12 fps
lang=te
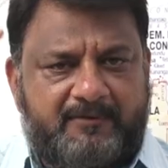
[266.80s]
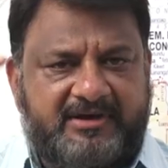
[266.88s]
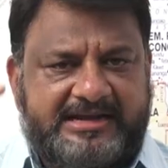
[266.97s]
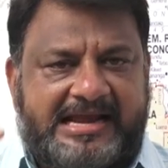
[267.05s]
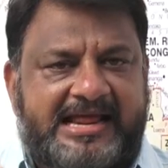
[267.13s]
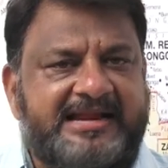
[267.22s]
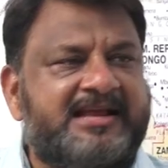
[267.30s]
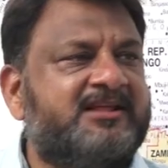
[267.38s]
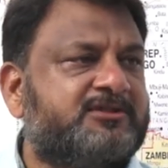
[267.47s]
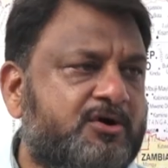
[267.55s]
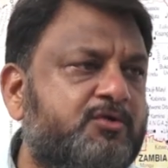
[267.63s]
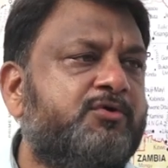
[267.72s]
పవర్టీ లైన్ కన్నా
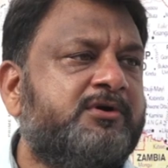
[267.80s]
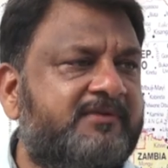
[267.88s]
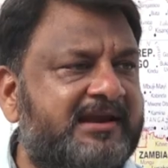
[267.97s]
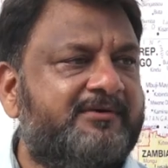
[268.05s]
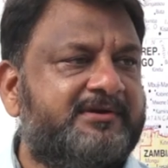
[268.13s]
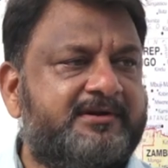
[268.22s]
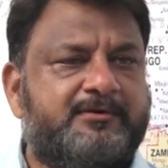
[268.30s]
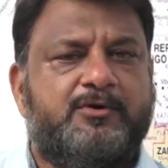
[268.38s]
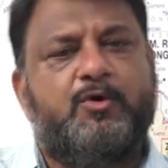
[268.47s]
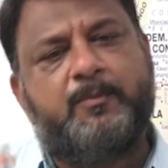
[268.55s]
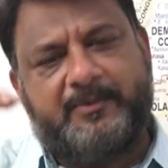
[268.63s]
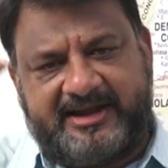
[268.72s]
తక్కువ ఉన్న వాళ్ళే ఉన్నారు
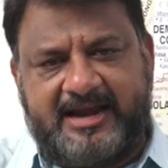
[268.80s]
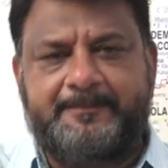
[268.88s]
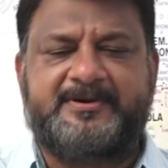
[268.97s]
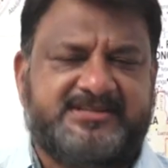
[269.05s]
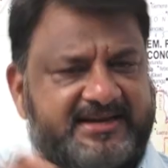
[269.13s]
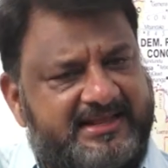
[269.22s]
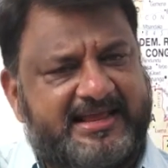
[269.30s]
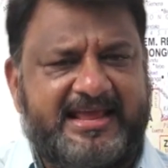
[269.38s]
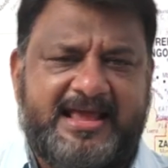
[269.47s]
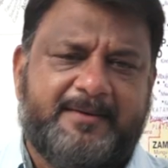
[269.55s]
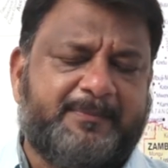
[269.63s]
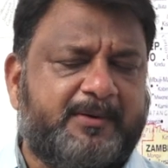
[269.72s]
ఒక టెన్ పర్సెంట్
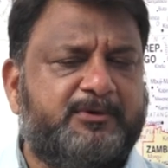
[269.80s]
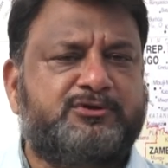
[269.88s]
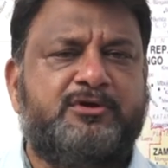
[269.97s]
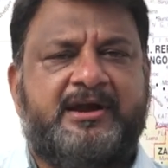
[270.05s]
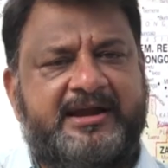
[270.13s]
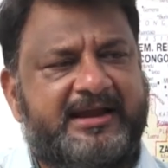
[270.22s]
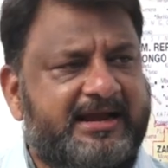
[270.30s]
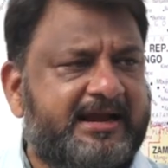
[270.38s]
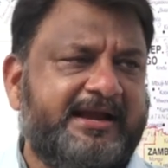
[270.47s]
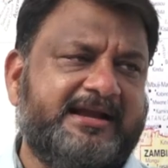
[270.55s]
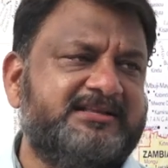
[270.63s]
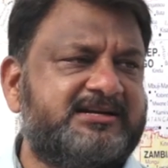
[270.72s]
ఏ ప్రభుత్వంలోనే
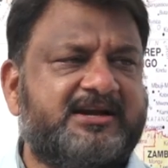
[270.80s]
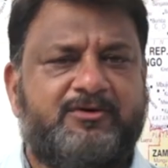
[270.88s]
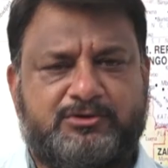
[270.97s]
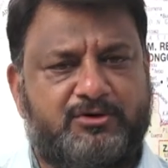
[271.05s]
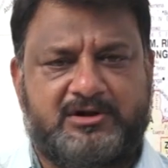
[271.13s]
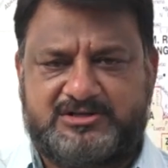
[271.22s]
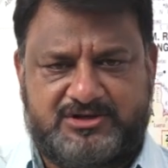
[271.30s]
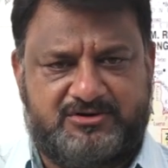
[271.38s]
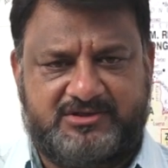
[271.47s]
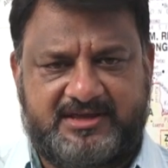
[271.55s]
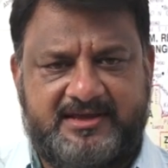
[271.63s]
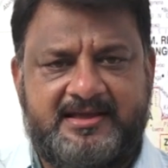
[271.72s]
ఇట్టించే టవకతోకలు
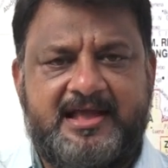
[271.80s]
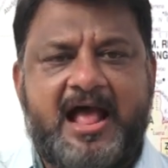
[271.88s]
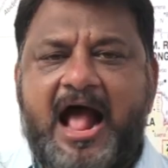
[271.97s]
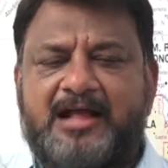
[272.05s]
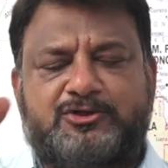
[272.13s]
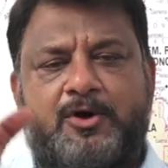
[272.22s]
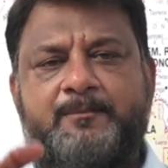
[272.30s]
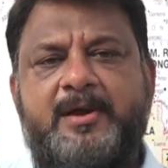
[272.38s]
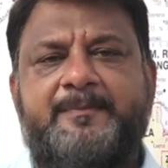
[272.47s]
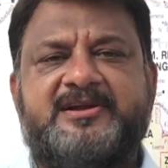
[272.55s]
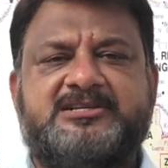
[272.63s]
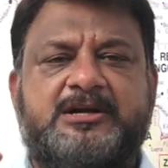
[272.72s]
జరుగుతాయి ఆ
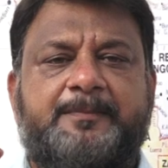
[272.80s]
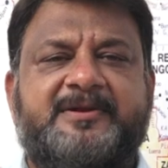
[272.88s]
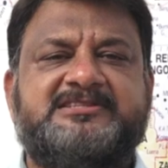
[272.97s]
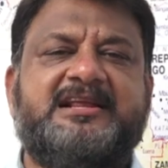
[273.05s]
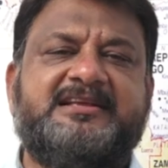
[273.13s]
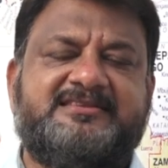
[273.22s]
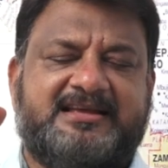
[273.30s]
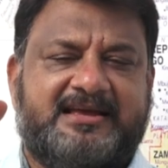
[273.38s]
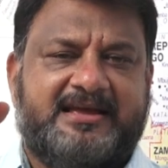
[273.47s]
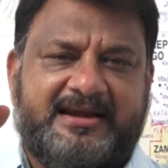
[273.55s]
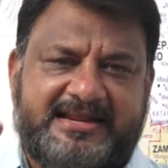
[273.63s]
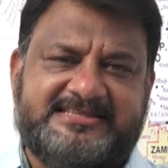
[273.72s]
తొంభై పర్సెంట్ ప్రజలకి
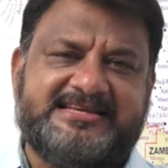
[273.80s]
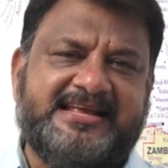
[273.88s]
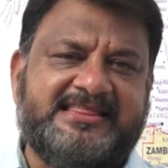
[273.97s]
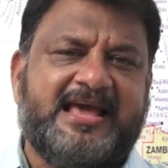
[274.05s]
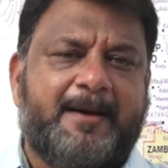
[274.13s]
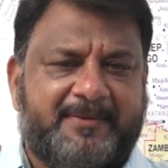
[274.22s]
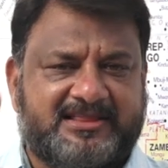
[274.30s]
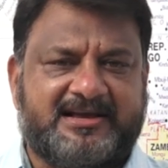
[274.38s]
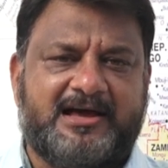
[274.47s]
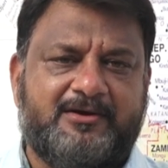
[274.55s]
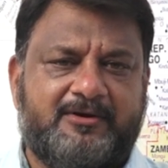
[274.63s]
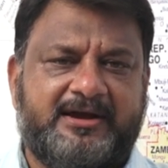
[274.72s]
రీచ్ అయింది ఆ
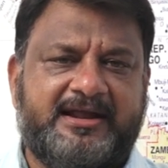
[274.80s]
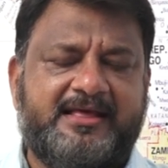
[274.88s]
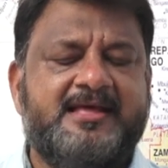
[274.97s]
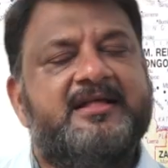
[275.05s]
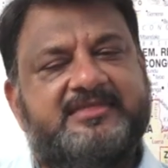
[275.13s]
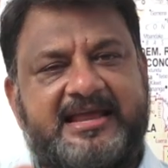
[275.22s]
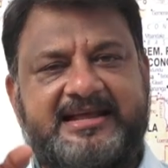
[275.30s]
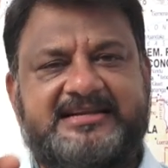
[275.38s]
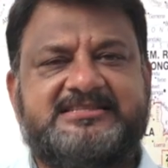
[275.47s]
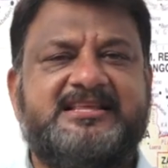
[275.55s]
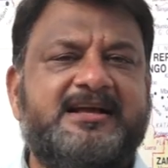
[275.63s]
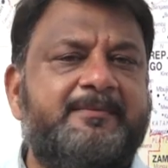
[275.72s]
పథకాలు అంటే దాన్ని
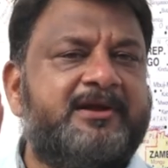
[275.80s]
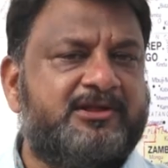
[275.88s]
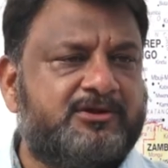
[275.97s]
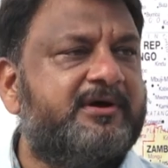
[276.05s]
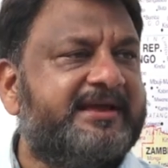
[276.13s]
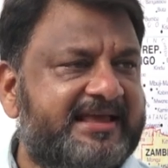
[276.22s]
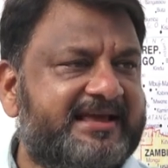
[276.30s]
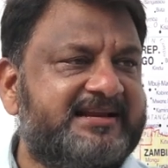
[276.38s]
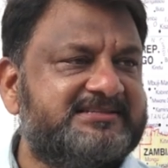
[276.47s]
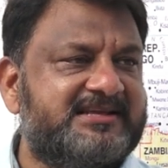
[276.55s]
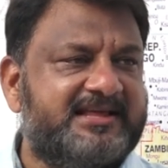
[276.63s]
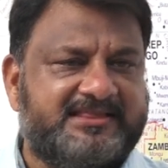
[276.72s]
ఖచ్చితంగా మనం అందరం
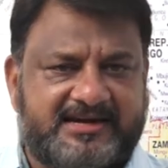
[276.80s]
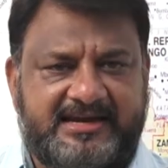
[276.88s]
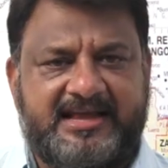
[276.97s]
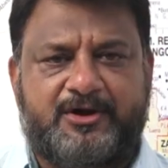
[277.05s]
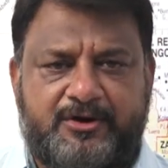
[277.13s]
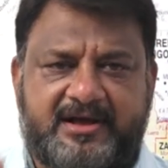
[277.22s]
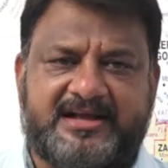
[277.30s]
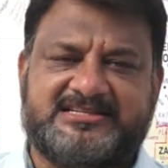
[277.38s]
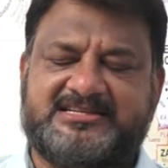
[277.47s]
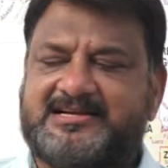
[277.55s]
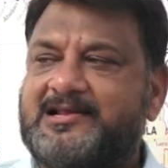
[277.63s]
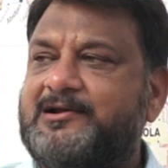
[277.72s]
అంగీకరించాలి ఎందుకంటే ఈ కరోనా
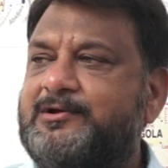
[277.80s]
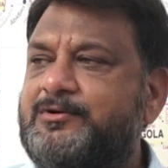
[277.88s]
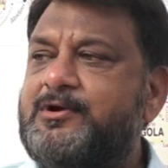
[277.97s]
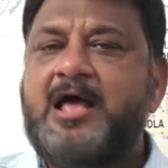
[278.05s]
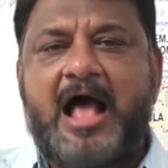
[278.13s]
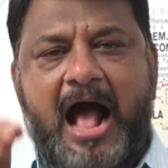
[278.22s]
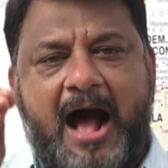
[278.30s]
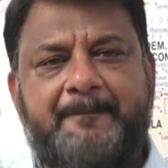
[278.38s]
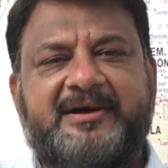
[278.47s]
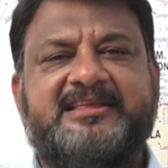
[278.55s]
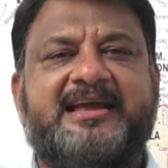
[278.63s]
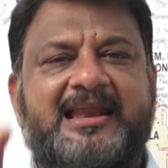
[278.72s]
కష్టకాలంలో ఆ
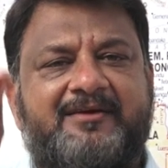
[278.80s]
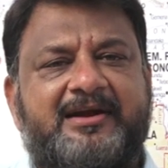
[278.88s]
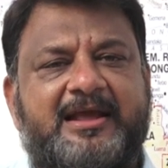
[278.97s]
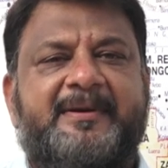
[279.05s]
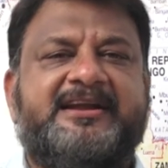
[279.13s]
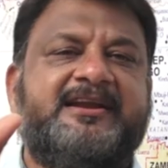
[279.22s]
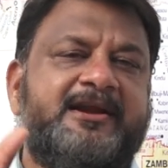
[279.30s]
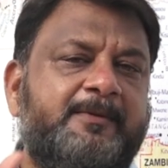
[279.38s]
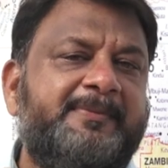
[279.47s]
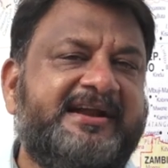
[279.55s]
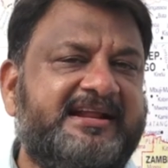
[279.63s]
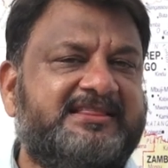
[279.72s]
పథకాలే వాడికి పట్టిన
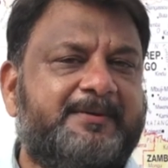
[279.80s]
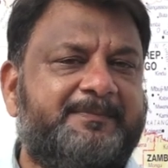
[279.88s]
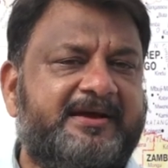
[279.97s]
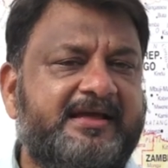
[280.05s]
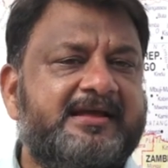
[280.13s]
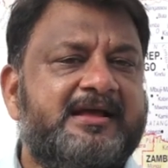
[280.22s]
అన్నం పెట్టే తప్ప